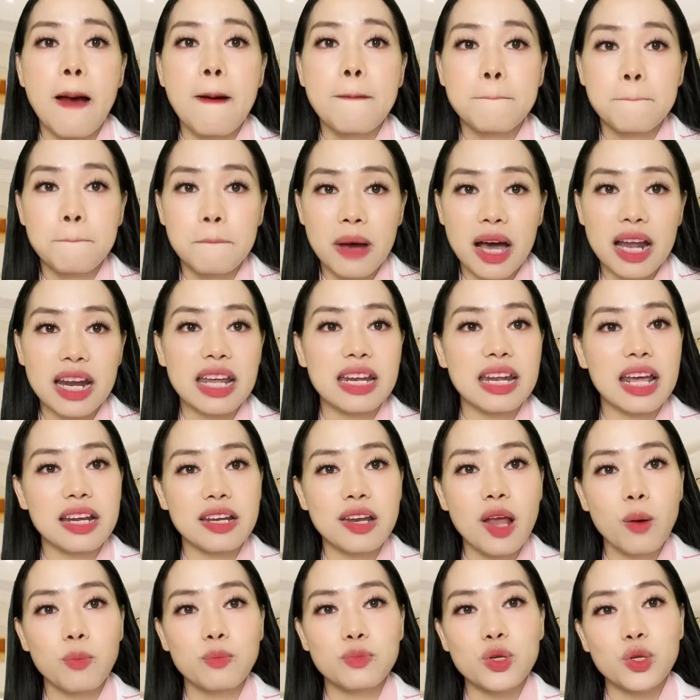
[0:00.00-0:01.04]
mà lại đánh
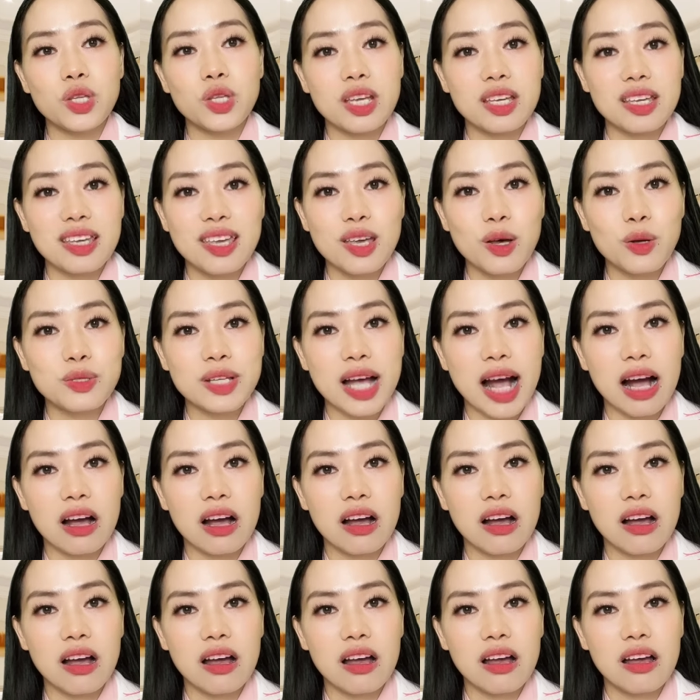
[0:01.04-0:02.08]
đồng cho tình yêu rằng
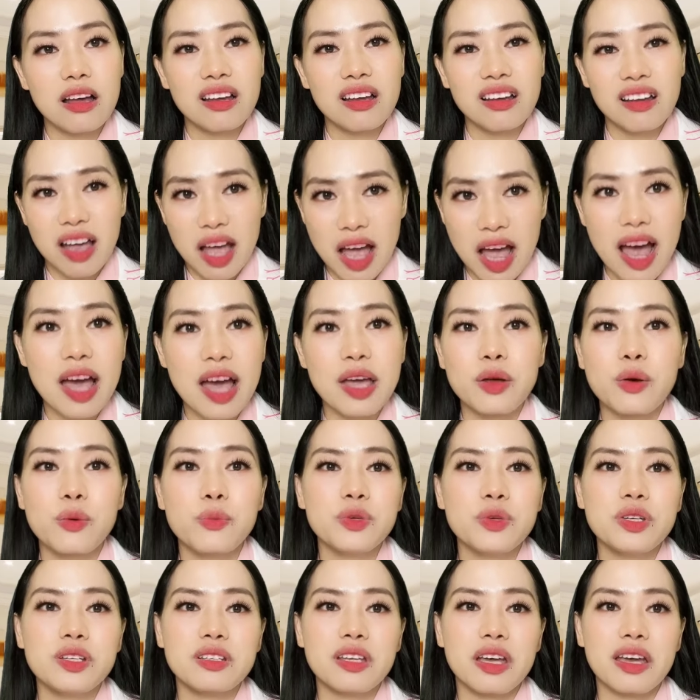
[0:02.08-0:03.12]
ai cũng
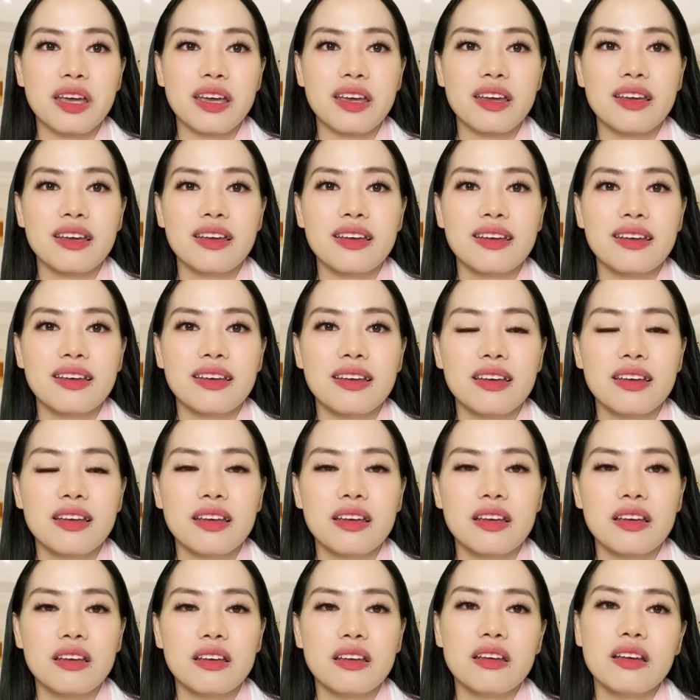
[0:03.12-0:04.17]
như thế.
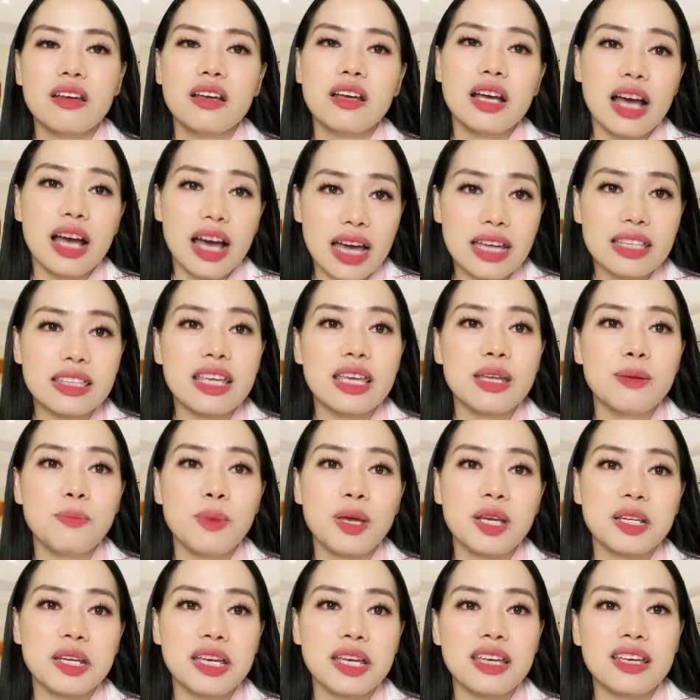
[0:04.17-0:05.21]
Hãy tin
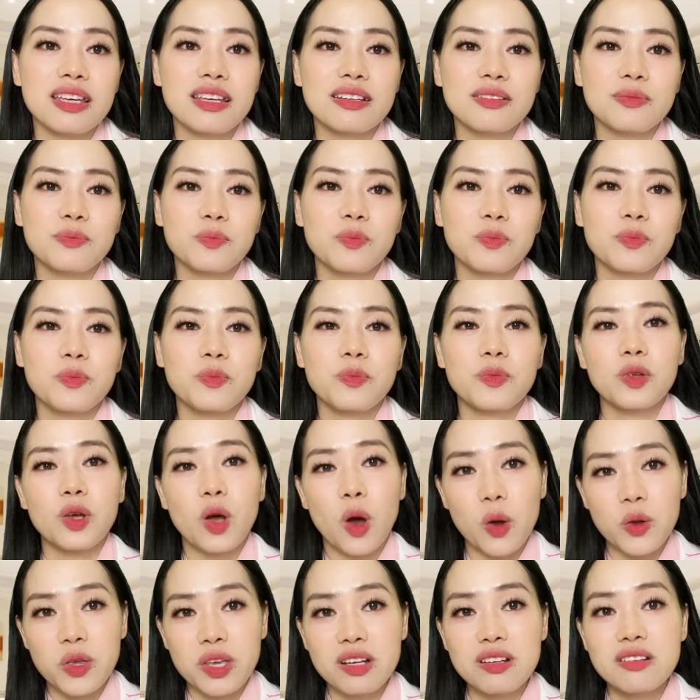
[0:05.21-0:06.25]
mình đi, có
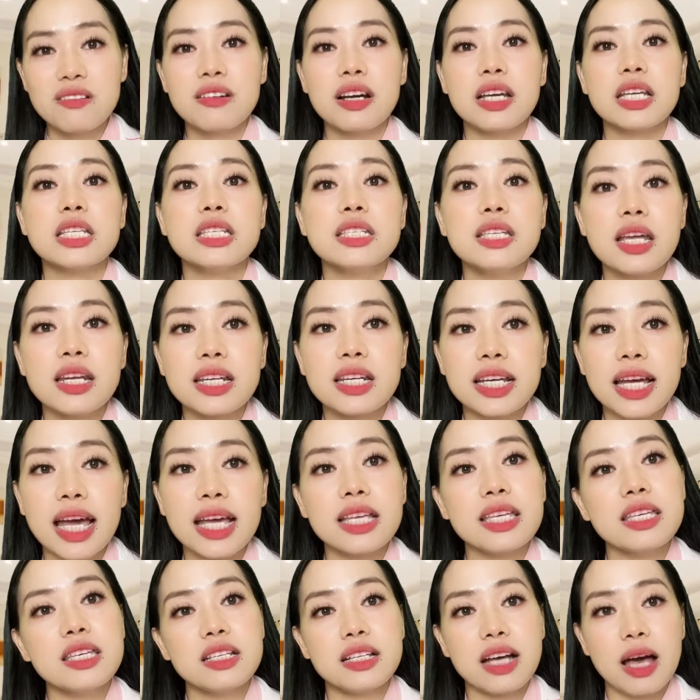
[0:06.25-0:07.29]
những người nhân
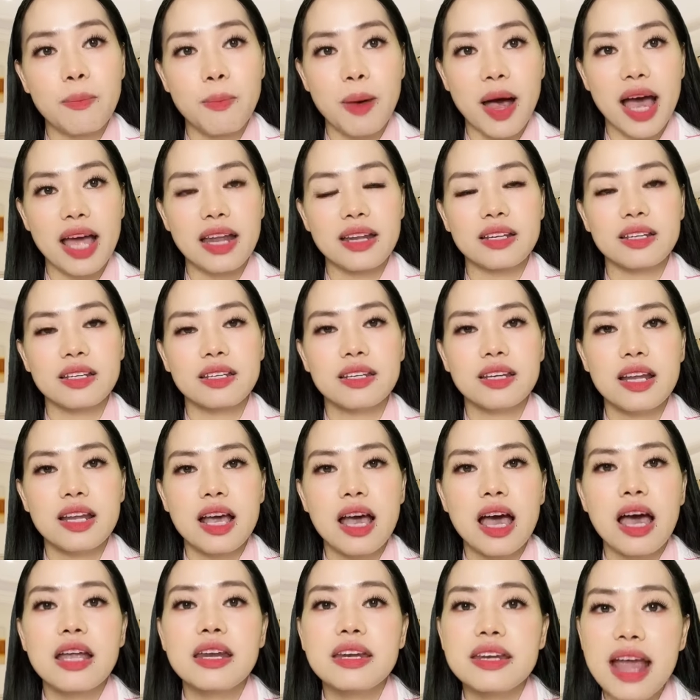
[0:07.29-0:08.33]
cách như các bạn,
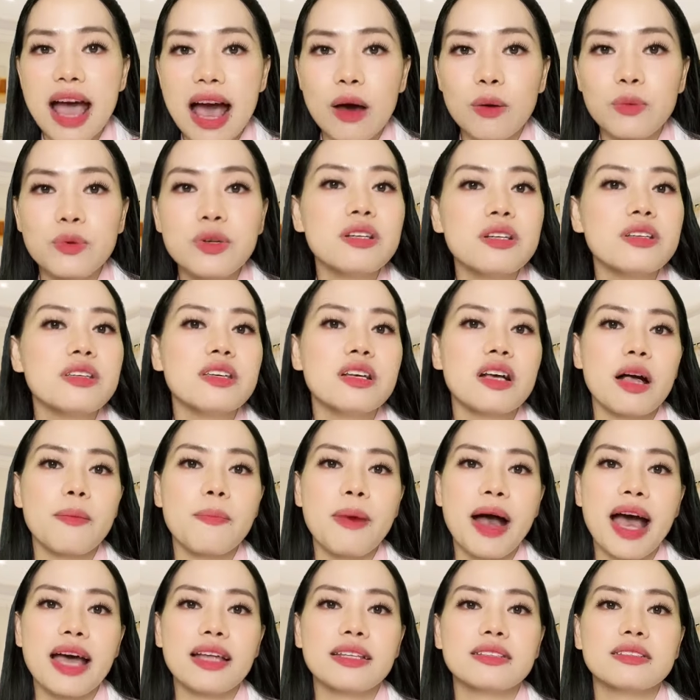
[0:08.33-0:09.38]
đạo đức như các
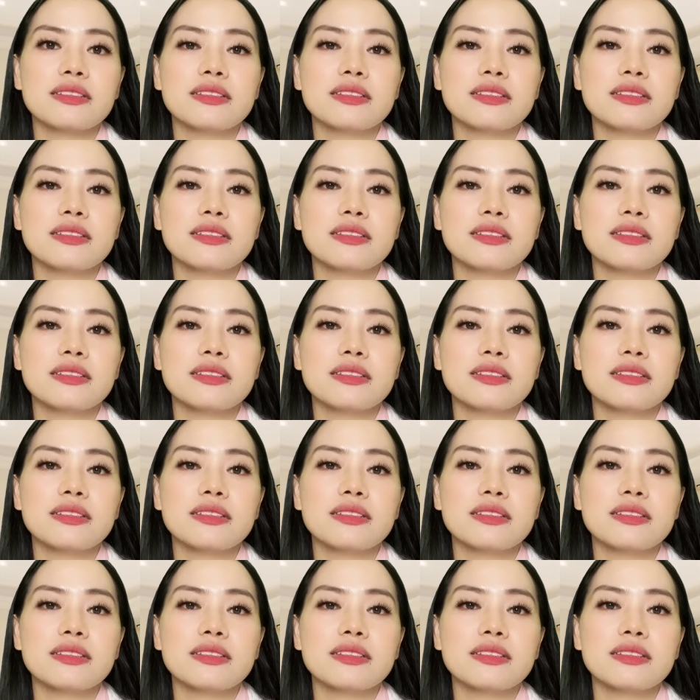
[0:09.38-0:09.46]
bạn,